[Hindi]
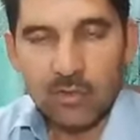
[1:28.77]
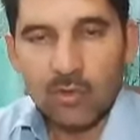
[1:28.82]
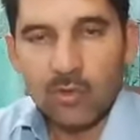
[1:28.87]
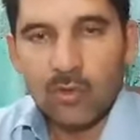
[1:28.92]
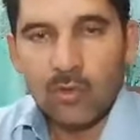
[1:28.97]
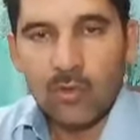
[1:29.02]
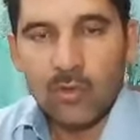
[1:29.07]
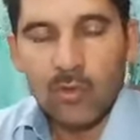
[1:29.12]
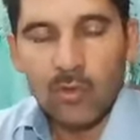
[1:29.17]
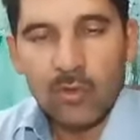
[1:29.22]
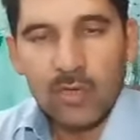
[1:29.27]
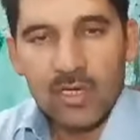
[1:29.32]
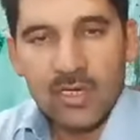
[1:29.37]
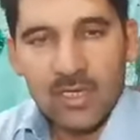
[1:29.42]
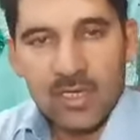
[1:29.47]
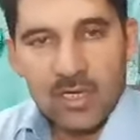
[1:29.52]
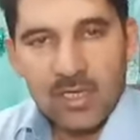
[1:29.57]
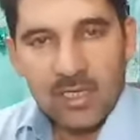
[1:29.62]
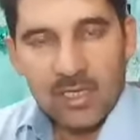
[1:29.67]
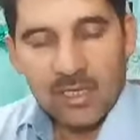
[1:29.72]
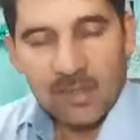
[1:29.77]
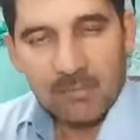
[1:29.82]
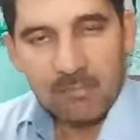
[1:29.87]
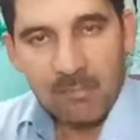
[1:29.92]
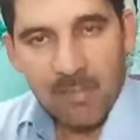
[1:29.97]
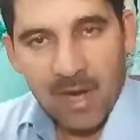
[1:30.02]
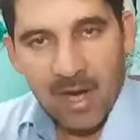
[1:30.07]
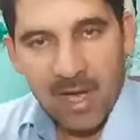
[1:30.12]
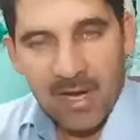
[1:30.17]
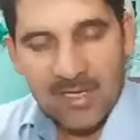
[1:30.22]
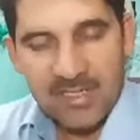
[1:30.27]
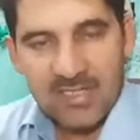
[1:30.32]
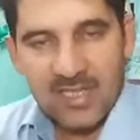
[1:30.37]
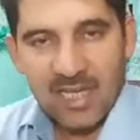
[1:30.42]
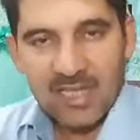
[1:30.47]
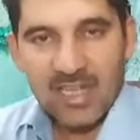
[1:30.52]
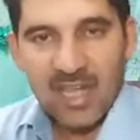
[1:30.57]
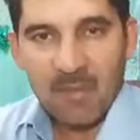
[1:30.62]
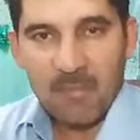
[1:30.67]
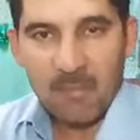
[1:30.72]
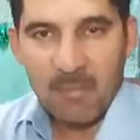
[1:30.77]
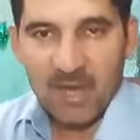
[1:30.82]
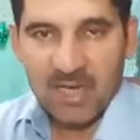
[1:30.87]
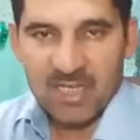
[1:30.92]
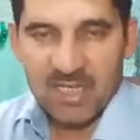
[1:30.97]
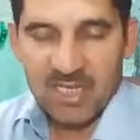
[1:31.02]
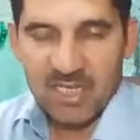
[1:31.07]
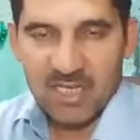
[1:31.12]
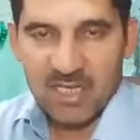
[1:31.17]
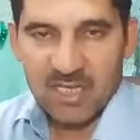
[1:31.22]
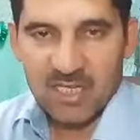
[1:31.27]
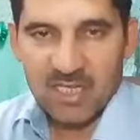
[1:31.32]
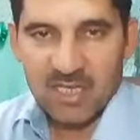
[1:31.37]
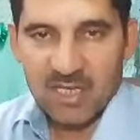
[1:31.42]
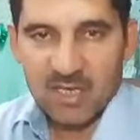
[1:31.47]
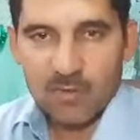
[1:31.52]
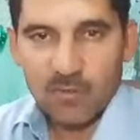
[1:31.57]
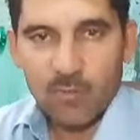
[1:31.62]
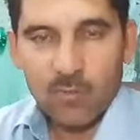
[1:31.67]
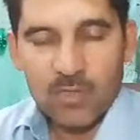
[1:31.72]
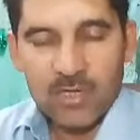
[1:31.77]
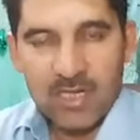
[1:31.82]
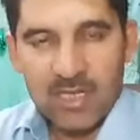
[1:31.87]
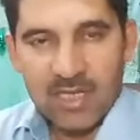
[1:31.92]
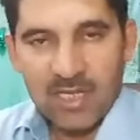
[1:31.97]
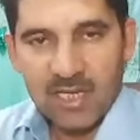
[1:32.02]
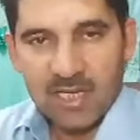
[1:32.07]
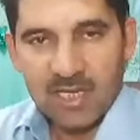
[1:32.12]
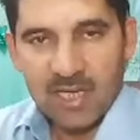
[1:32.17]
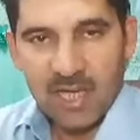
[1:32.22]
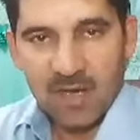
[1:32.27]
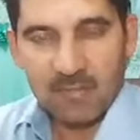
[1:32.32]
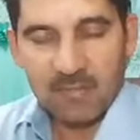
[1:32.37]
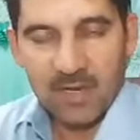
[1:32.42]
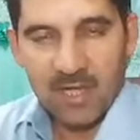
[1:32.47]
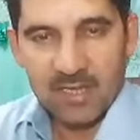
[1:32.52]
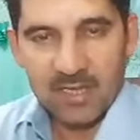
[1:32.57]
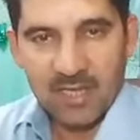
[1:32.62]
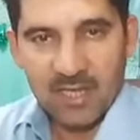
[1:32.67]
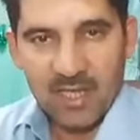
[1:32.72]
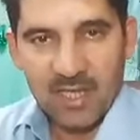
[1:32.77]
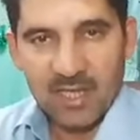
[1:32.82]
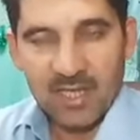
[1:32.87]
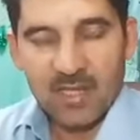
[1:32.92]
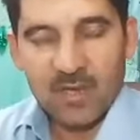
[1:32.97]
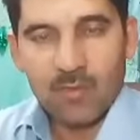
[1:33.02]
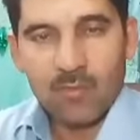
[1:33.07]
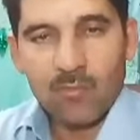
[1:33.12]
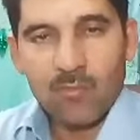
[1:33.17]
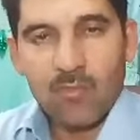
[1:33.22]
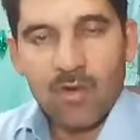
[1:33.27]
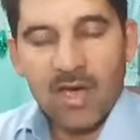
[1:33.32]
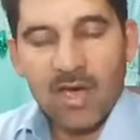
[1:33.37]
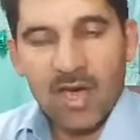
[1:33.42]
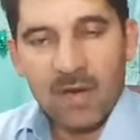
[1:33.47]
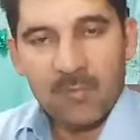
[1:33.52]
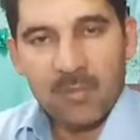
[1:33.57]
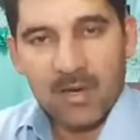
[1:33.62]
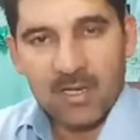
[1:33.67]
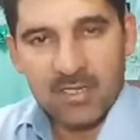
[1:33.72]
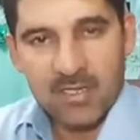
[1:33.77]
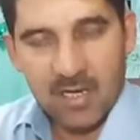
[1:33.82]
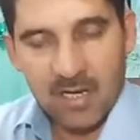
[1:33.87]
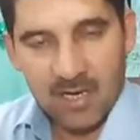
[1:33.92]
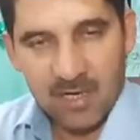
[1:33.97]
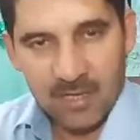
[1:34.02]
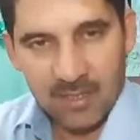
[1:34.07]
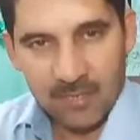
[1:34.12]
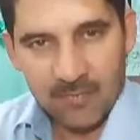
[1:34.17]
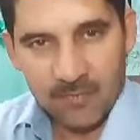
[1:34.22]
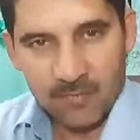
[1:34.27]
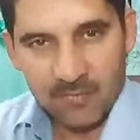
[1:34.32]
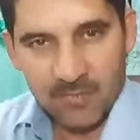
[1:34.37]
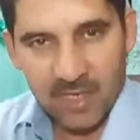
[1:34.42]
तो माल ज़्यादा बेचने के लिए वो ये तरीका अपनाता है कि वहाँ पर जाकर